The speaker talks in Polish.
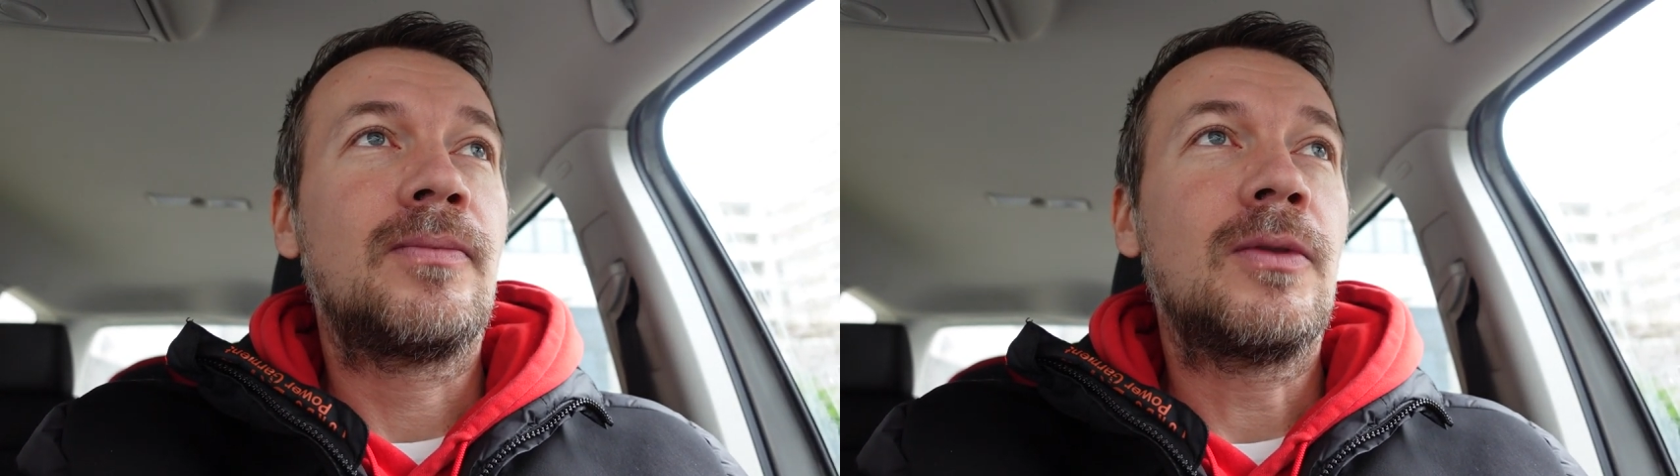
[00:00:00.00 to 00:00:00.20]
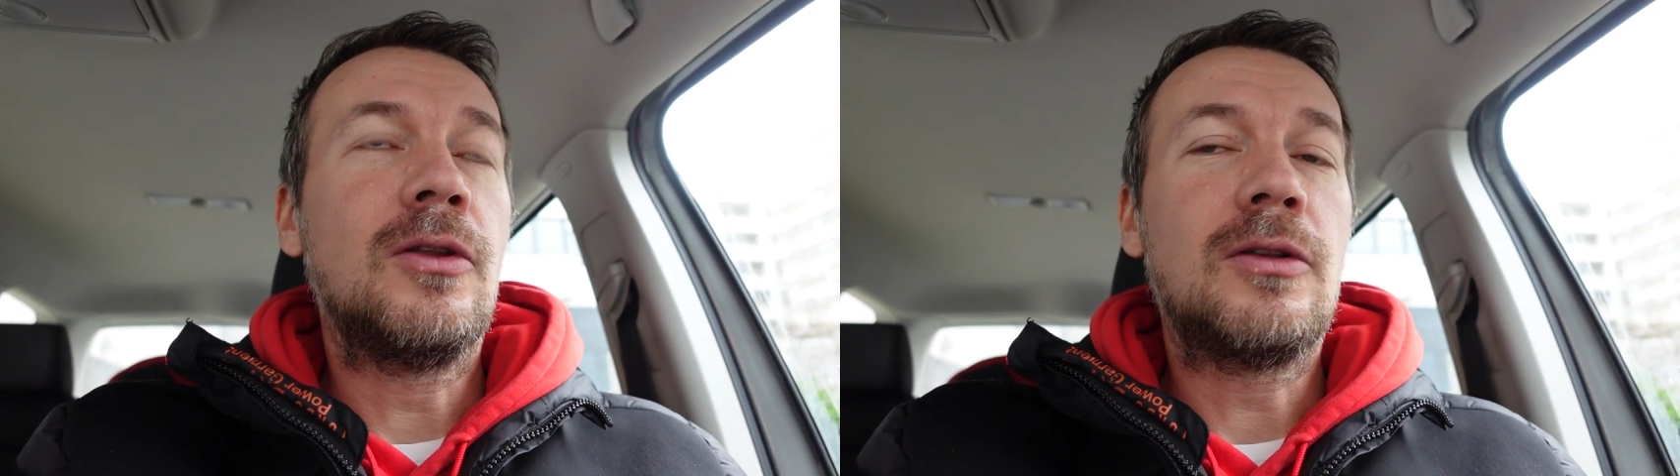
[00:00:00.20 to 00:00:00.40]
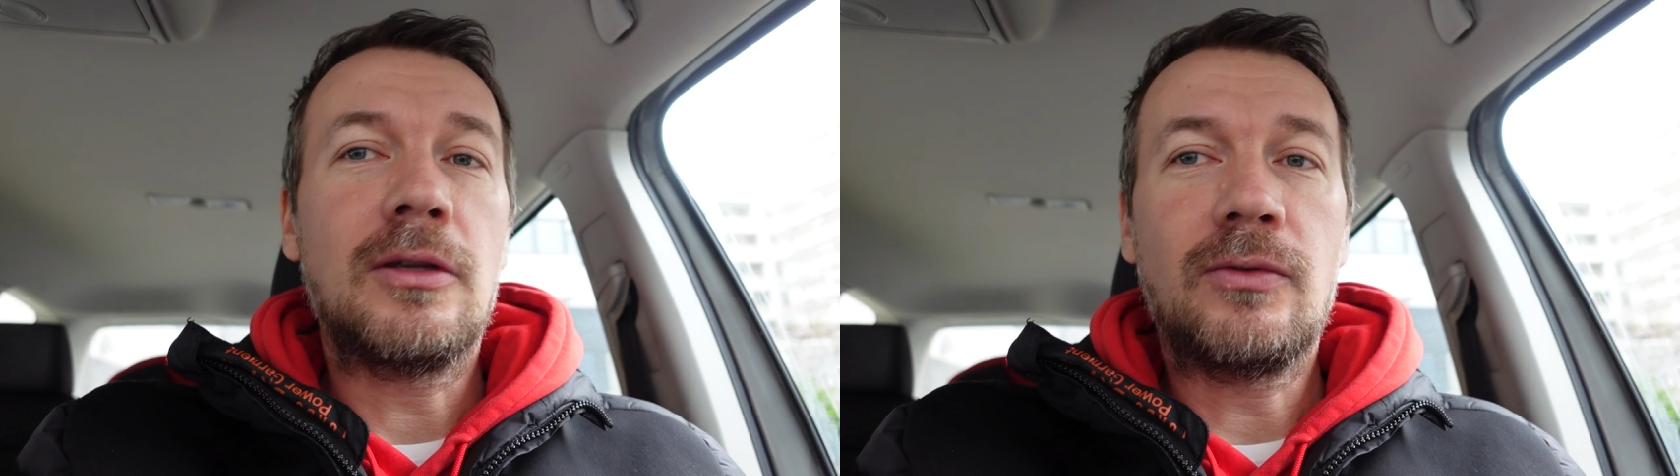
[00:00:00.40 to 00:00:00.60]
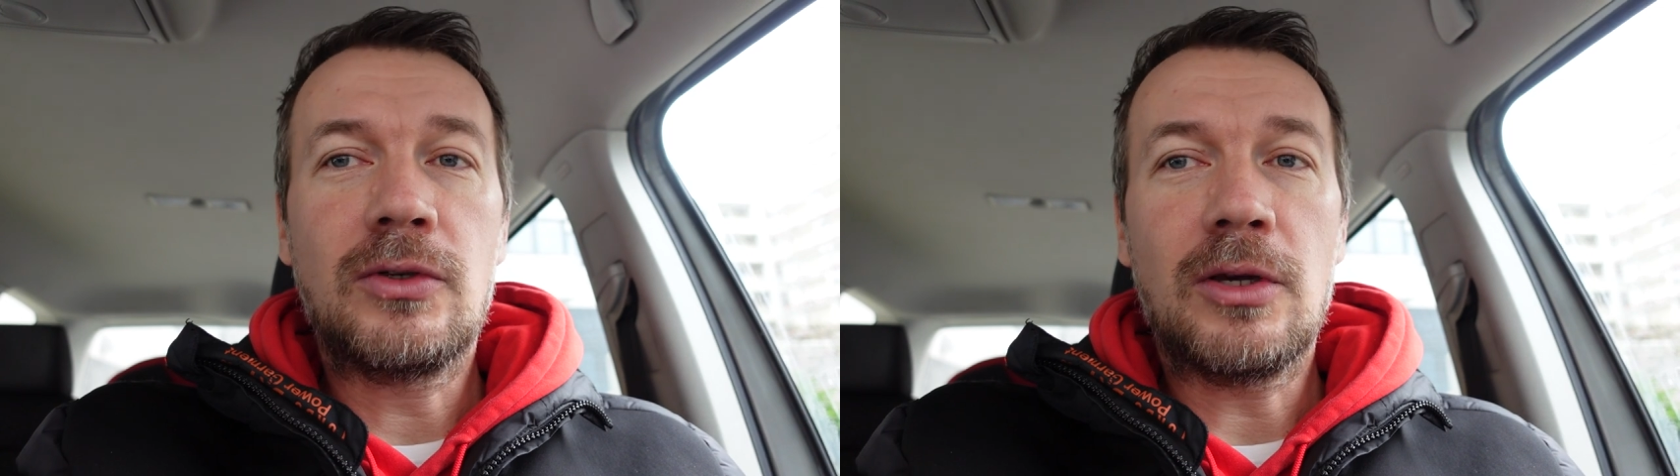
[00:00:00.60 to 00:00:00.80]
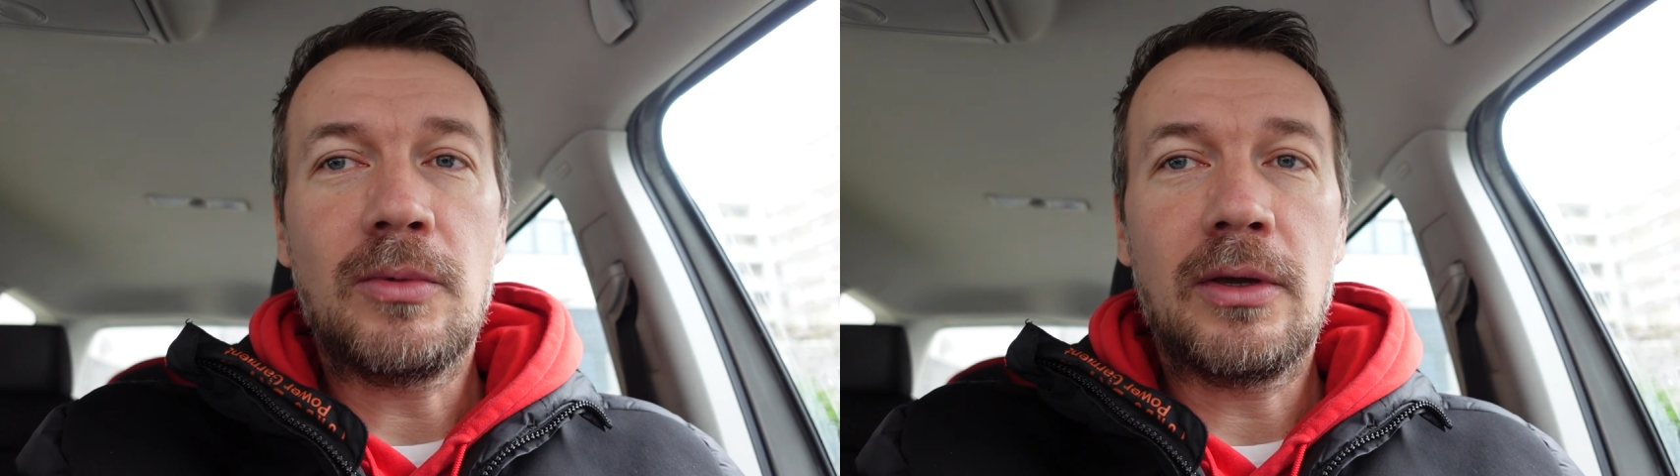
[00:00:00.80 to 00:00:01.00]
no i to
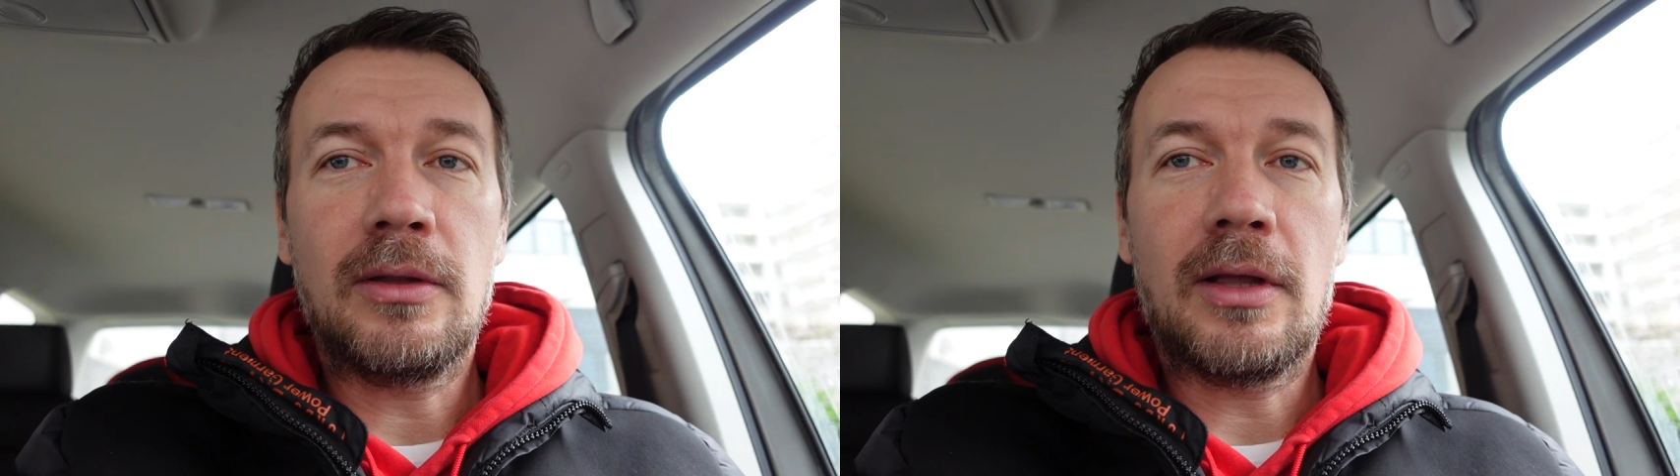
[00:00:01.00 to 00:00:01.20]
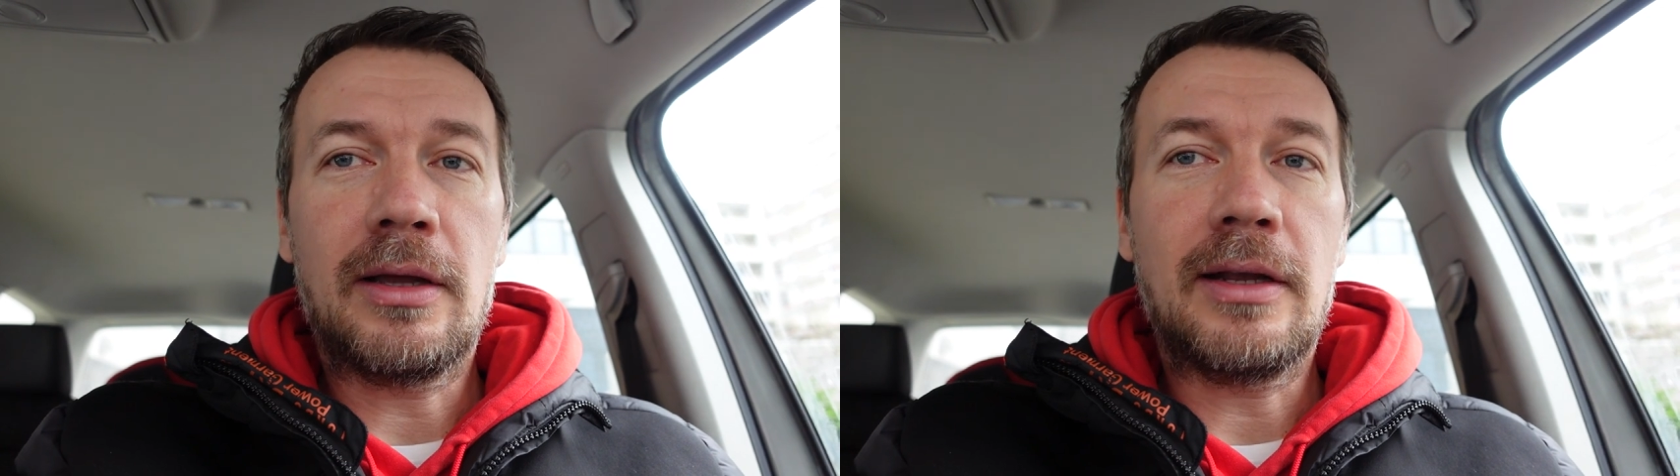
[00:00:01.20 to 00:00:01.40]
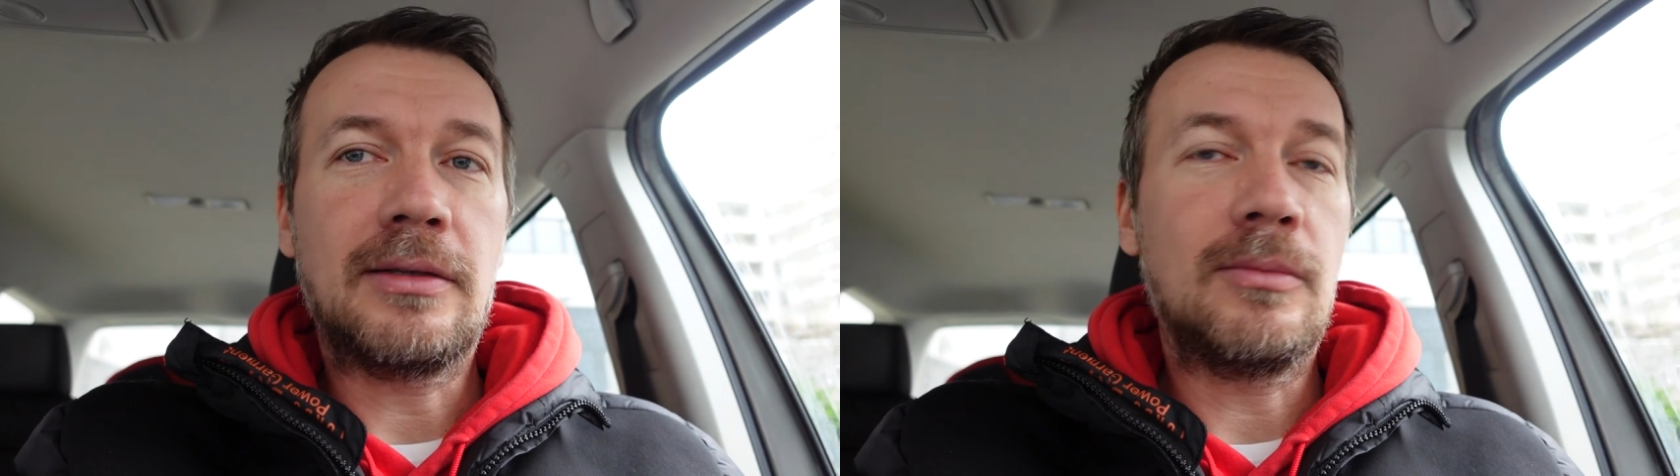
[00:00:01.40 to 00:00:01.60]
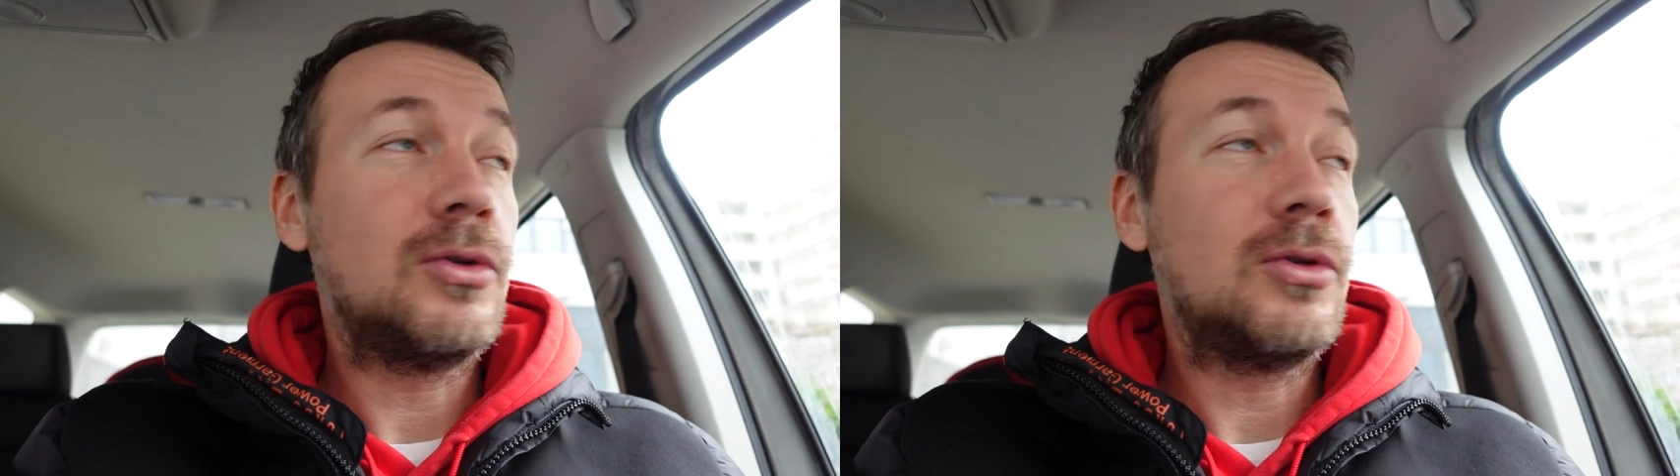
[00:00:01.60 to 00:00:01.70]
zazwyczaj mnie nakręca.